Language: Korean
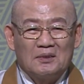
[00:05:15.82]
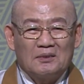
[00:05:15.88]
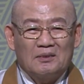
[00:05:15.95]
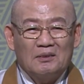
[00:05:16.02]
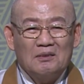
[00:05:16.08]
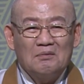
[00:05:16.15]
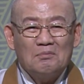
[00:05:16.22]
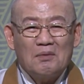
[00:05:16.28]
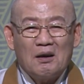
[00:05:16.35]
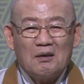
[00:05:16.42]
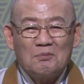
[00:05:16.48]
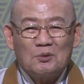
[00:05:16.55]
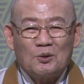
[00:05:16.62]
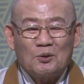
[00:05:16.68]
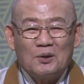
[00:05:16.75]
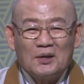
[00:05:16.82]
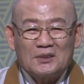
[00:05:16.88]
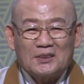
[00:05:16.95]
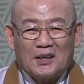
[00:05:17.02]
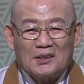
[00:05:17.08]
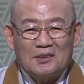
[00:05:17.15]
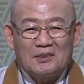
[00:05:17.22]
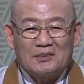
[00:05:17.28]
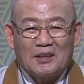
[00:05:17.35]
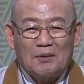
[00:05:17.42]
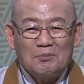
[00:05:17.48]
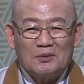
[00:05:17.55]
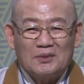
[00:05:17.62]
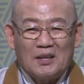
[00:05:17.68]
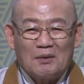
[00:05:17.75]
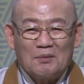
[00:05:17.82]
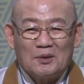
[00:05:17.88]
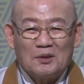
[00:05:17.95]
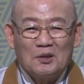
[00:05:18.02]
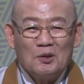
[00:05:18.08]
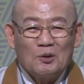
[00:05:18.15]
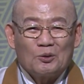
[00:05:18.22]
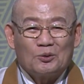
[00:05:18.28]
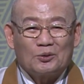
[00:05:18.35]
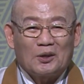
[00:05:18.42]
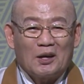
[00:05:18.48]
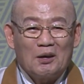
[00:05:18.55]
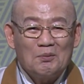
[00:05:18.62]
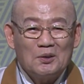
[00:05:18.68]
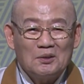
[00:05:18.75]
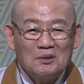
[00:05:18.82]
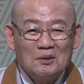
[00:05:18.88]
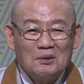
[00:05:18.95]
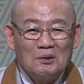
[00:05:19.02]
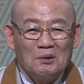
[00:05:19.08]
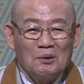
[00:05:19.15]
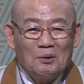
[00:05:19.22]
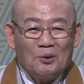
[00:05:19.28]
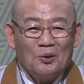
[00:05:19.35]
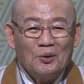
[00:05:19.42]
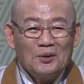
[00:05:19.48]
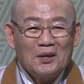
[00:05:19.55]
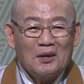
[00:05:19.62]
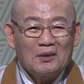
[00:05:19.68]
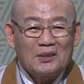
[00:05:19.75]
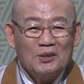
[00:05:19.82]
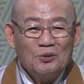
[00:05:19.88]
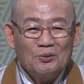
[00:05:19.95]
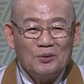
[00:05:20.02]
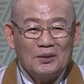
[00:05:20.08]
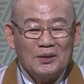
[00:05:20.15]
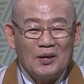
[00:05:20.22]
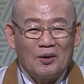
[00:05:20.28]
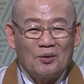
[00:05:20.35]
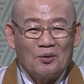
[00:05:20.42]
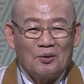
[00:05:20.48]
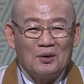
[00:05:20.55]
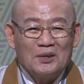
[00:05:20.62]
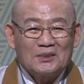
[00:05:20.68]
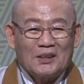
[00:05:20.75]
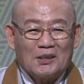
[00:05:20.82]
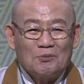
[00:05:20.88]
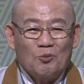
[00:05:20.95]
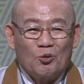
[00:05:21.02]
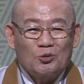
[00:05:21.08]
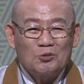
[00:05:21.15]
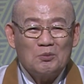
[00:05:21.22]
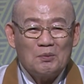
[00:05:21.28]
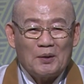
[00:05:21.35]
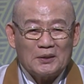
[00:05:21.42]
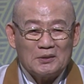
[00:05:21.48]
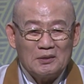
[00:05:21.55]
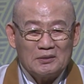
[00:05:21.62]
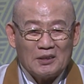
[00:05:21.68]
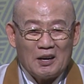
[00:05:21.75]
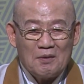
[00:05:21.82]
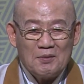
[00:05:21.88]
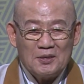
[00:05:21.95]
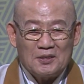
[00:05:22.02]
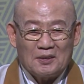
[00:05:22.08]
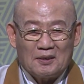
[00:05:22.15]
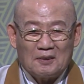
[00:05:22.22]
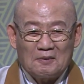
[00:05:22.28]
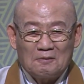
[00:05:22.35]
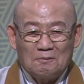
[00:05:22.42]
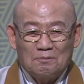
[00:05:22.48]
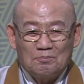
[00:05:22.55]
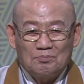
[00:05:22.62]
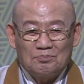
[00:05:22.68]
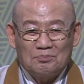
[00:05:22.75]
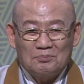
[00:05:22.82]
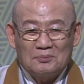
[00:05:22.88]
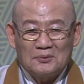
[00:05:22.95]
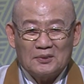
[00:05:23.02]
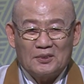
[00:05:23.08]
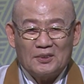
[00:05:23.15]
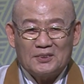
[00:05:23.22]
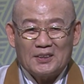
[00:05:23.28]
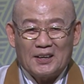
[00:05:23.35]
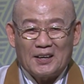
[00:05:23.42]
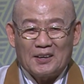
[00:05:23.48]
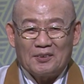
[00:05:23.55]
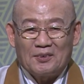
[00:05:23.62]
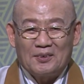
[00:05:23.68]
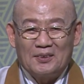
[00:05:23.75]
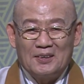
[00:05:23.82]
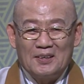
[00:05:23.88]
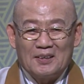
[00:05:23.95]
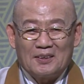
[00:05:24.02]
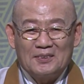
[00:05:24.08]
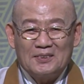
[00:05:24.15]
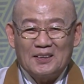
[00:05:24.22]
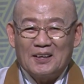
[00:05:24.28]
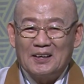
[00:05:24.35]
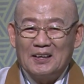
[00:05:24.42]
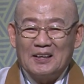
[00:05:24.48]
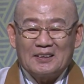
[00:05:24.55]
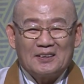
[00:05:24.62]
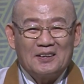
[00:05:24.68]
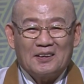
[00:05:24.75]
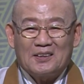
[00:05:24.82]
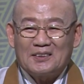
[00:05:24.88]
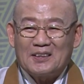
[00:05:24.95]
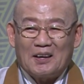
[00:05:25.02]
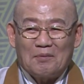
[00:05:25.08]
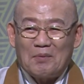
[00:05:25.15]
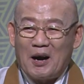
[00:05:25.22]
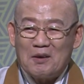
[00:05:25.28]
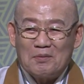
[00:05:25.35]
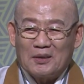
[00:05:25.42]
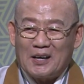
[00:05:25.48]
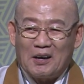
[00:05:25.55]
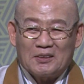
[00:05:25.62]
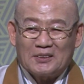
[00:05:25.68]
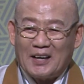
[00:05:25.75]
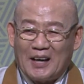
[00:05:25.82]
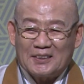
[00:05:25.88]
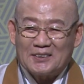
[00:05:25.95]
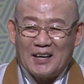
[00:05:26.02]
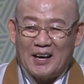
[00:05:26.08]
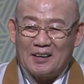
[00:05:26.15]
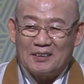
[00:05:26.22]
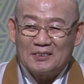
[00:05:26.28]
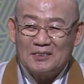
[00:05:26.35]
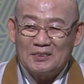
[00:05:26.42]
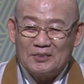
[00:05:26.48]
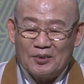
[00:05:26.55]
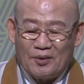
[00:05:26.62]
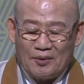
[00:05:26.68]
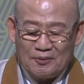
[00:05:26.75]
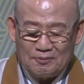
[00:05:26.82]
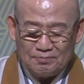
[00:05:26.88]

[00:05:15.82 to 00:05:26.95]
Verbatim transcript: 그런 마음으로 자기를 삼는다면 그 사람은 회상을 키우는 일로 자기 목숨을 바칠 사람이지. 그렇잖아요. 근데 그렇게 다 마음을 갖지 않거든요.